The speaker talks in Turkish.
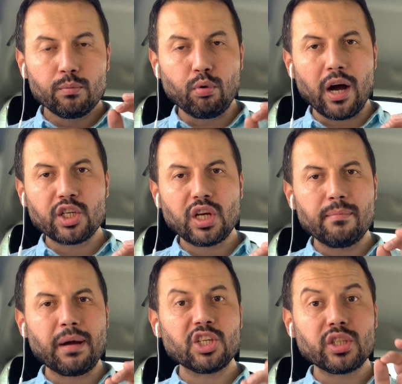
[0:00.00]
Bu
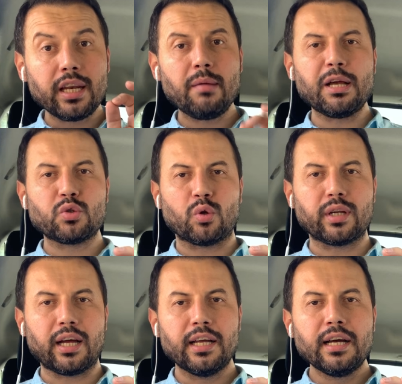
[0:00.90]
akşam maçtan hemen
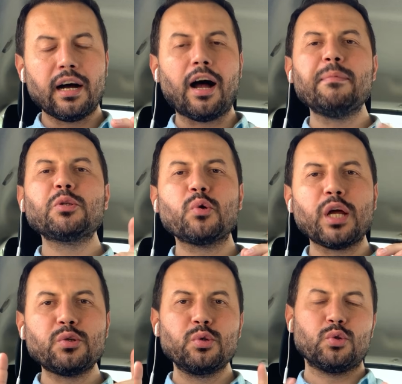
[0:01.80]
sonra Ahmet
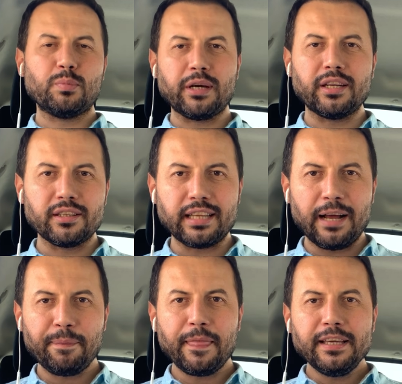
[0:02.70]
Konanç YouTube kanalında